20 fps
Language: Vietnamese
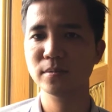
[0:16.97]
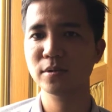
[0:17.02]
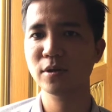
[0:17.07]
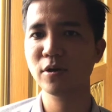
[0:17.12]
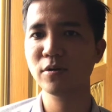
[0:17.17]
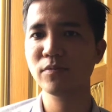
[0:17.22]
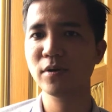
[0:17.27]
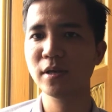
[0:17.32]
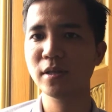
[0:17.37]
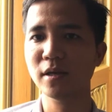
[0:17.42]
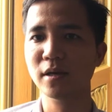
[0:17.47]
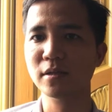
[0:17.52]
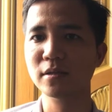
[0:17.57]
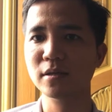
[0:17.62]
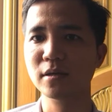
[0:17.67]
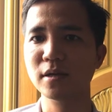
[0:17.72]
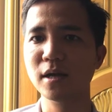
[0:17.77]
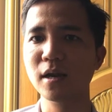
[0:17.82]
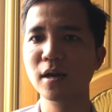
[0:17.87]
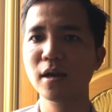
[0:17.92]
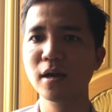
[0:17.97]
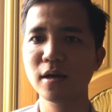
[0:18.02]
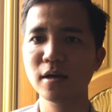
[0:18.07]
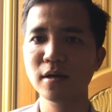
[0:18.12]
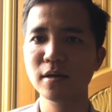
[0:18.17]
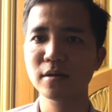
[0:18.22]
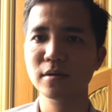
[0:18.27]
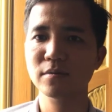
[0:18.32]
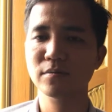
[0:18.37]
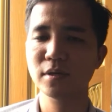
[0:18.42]
Đối với những thửa đất
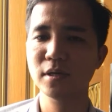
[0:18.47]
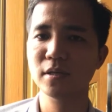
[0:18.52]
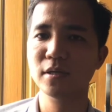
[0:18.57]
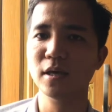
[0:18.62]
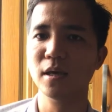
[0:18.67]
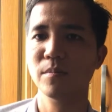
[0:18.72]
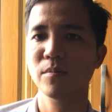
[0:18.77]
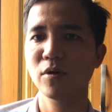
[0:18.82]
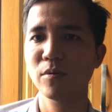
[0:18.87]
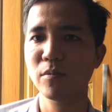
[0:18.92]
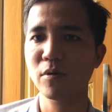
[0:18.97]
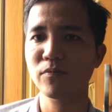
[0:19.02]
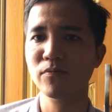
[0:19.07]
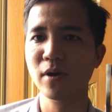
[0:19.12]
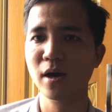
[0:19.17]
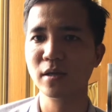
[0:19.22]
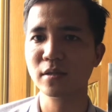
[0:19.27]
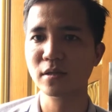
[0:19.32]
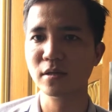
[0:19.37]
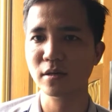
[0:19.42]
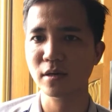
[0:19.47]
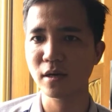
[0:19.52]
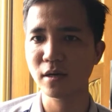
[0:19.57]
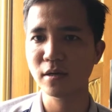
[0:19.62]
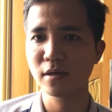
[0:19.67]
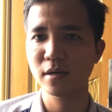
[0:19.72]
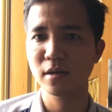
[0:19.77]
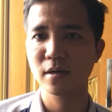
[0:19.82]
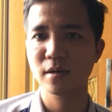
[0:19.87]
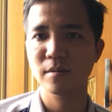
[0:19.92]
lớn, quý anh chị mua một phần thửa
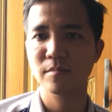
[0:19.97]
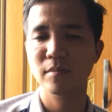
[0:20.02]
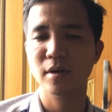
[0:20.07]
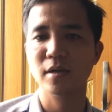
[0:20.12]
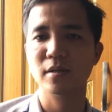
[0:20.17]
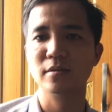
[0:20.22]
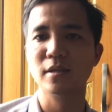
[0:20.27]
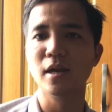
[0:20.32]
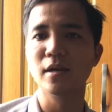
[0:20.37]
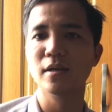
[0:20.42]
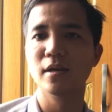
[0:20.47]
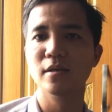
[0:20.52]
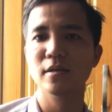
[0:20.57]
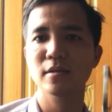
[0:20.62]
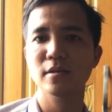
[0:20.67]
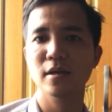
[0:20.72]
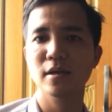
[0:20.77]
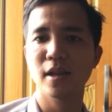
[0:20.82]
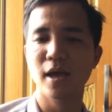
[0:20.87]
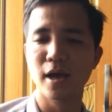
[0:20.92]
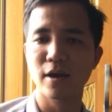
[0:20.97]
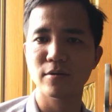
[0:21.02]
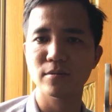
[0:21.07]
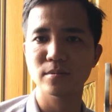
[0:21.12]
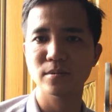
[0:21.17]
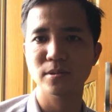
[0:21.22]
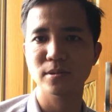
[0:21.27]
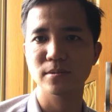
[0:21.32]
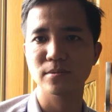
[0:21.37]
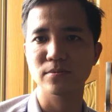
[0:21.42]
mình tách ra như thế nào
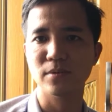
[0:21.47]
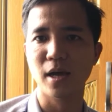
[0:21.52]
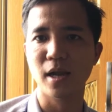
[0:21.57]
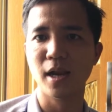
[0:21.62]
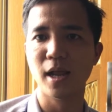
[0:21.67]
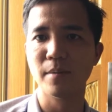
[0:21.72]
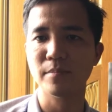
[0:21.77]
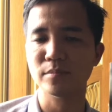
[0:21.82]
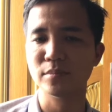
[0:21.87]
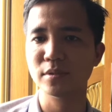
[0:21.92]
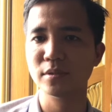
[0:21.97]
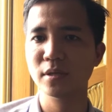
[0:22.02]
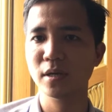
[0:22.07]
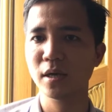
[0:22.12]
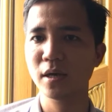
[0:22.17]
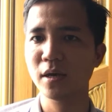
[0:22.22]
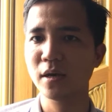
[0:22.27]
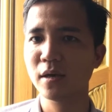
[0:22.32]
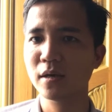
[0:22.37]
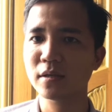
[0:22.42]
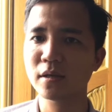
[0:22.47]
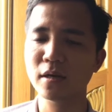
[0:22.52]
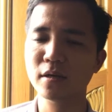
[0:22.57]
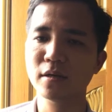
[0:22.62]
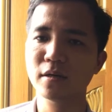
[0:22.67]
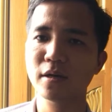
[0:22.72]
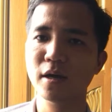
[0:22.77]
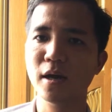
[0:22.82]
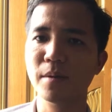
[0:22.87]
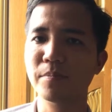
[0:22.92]
và làm những
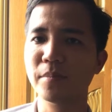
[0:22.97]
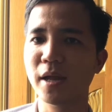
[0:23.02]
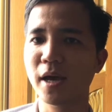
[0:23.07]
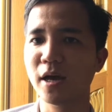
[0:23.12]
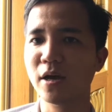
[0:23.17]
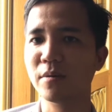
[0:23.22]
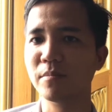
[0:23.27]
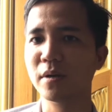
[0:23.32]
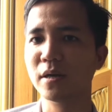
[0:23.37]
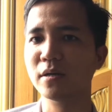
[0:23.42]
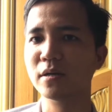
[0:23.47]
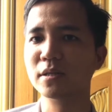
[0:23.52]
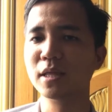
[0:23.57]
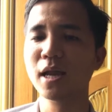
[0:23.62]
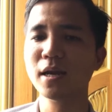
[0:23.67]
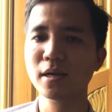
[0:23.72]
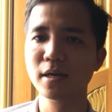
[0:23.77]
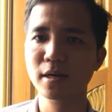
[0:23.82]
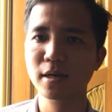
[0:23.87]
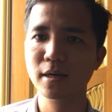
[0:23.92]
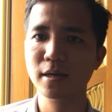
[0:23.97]
trường hợp nào mà được tách,